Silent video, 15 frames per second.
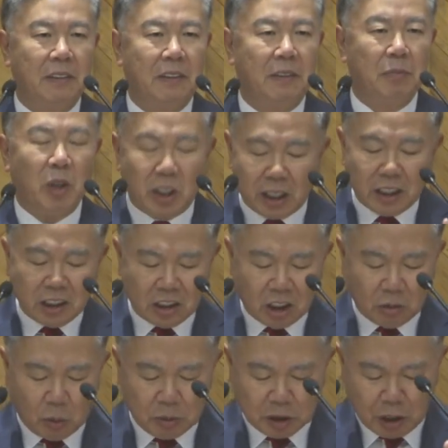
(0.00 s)
몇 가지를
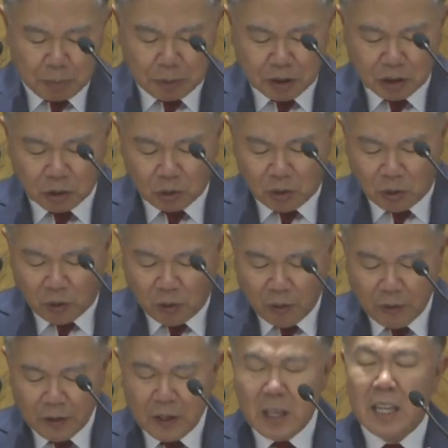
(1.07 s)
들어보면 첫 번째로
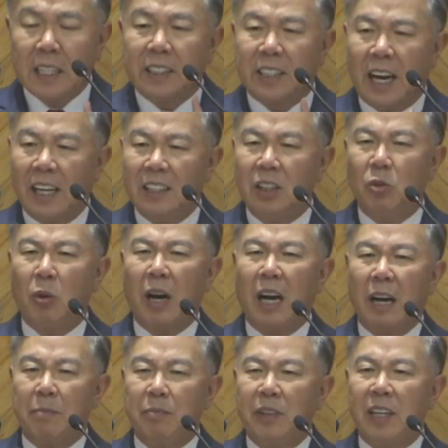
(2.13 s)
자녀와
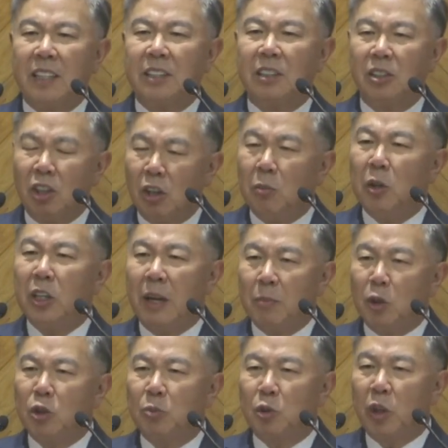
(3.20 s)
함께 하시는 어머니의
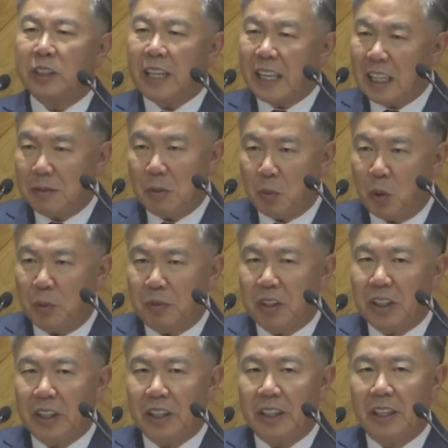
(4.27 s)
모습 속에서 하나님이
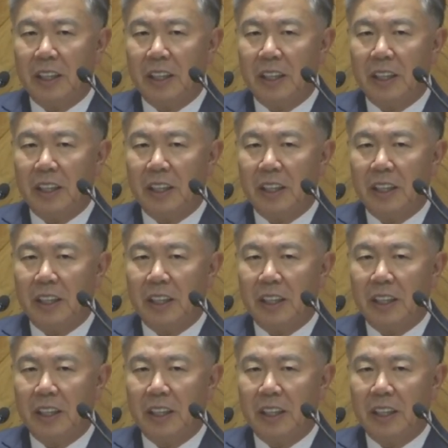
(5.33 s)
보입니다.